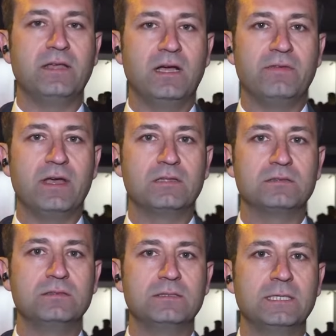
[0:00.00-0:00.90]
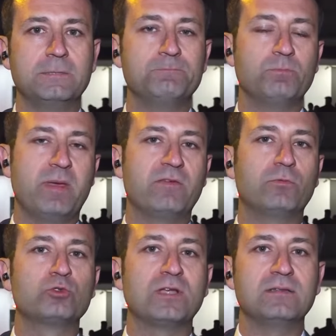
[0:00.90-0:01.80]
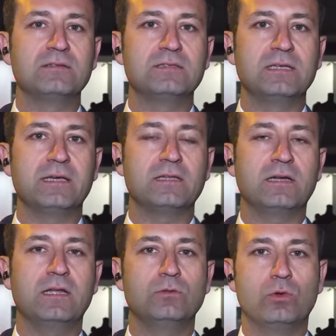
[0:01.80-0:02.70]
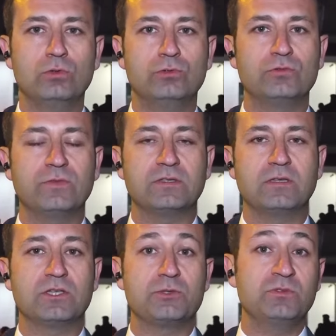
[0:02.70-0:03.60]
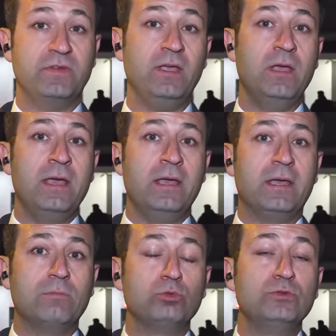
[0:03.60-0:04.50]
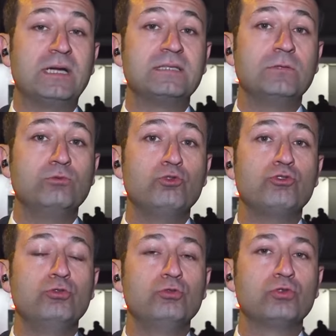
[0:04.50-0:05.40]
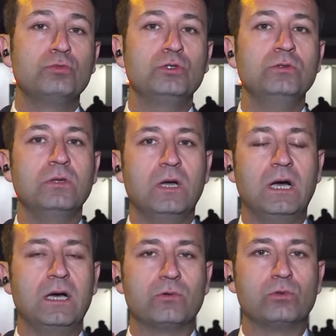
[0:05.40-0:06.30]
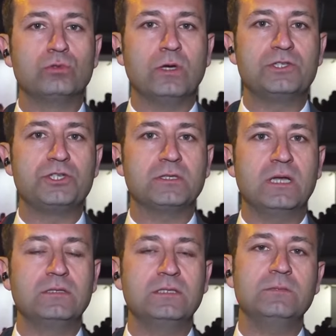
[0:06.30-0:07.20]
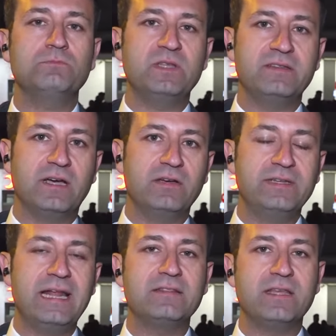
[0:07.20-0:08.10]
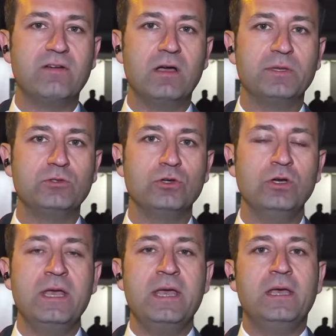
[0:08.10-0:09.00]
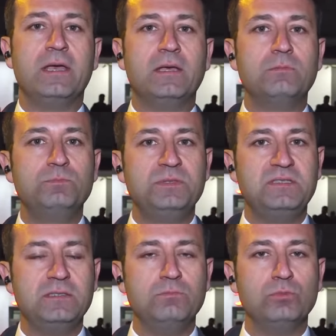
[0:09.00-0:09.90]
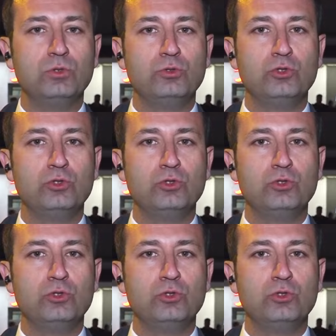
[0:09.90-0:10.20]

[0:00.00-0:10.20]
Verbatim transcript: tedavi altında menfur saldırıda yaralanan 14 vatandaşımız ve e, bunlardan 3'ünün durumunun ağır olduğu açıklandı. Tedaviler devam ediyor. E, bizim